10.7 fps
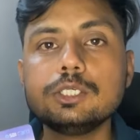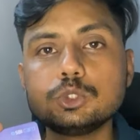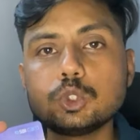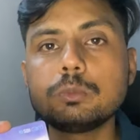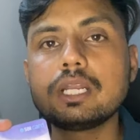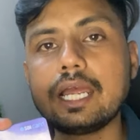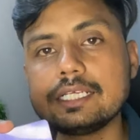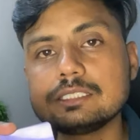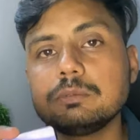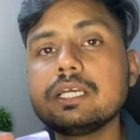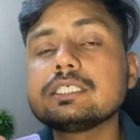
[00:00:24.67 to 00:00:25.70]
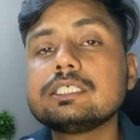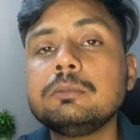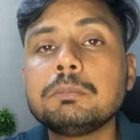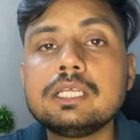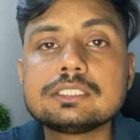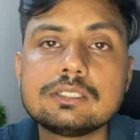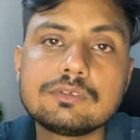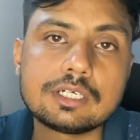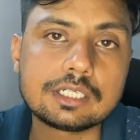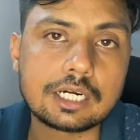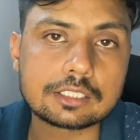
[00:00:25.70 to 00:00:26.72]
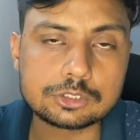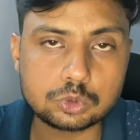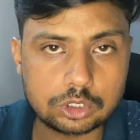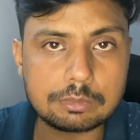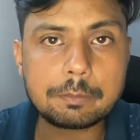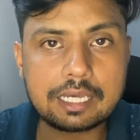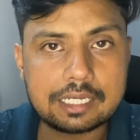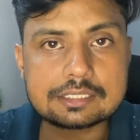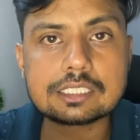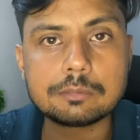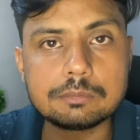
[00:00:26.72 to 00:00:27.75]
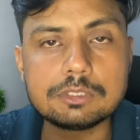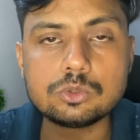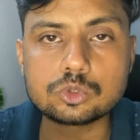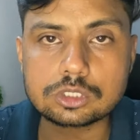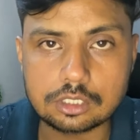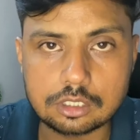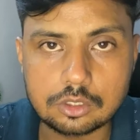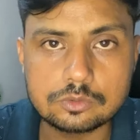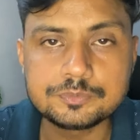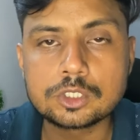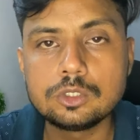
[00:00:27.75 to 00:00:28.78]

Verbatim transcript: जो मेरा एस का सिंपली सेव क्रेडिट कार्ड था जो कि मैं पहले से अभी भी यूज़ कर रहा हूँ